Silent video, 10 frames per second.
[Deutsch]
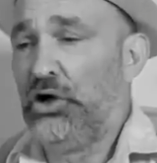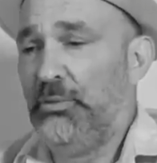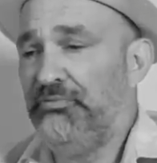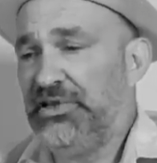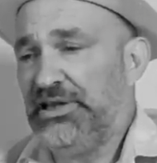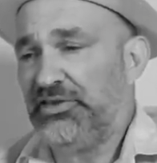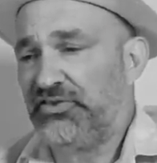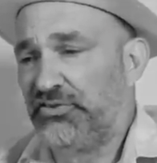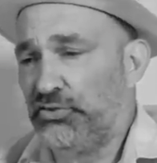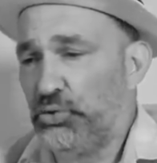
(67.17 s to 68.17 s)
Kommen wir
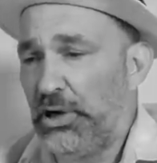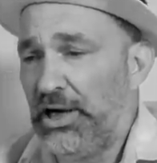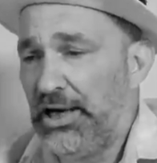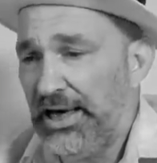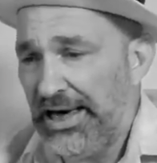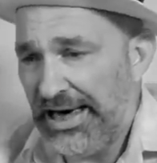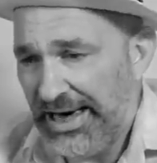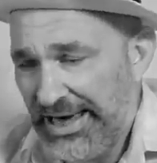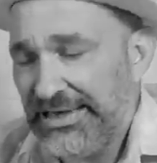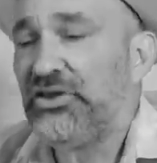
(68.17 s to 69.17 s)
zur
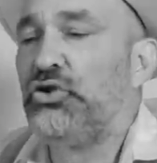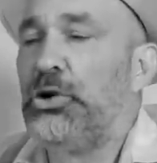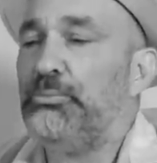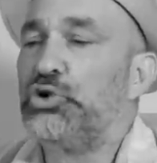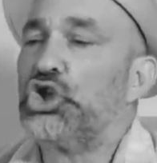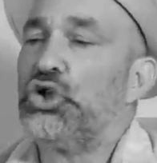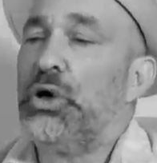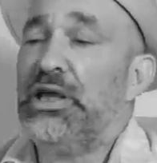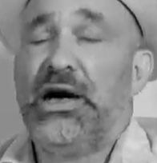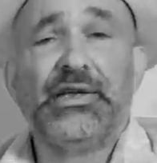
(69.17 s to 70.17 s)

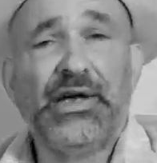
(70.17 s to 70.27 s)
Einkommensteuer.